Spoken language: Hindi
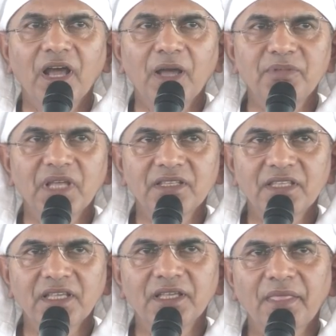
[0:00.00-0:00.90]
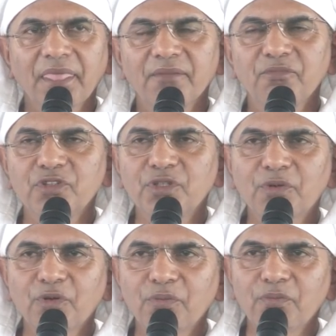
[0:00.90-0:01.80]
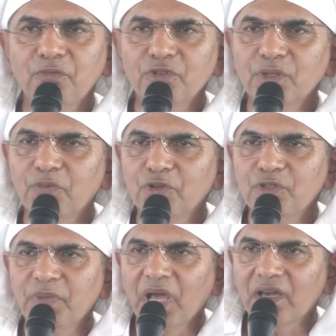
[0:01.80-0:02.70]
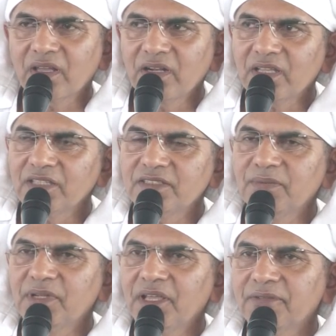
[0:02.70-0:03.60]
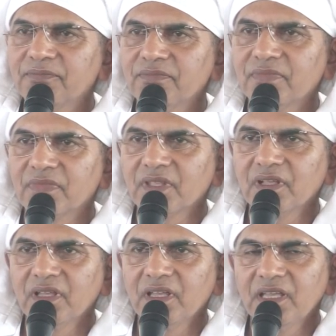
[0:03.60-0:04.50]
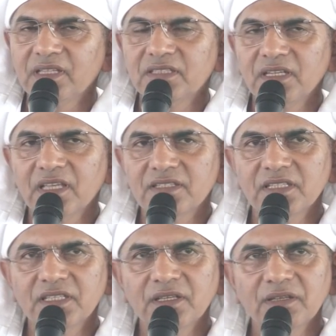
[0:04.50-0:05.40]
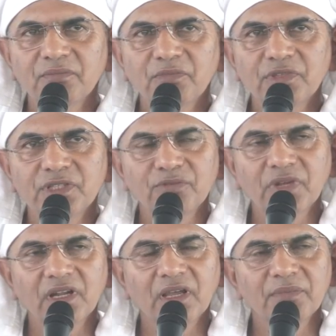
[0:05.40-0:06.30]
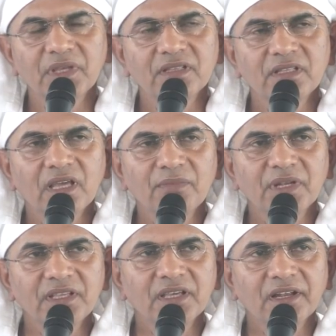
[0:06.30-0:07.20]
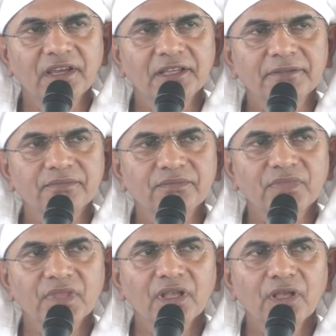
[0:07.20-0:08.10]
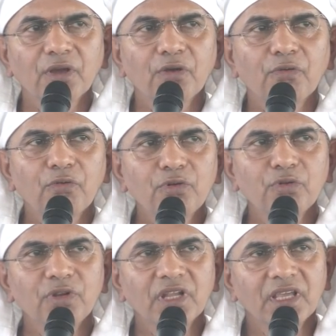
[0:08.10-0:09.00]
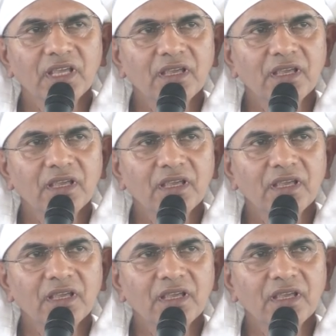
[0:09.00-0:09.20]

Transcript: अब जानते हैं मुग्ध मुग्ध बोध व्याकरण कैसे बना एक सन्यासी थे मुझे उनका नाम ध्यान में नहीं आ रहा है उन्होंने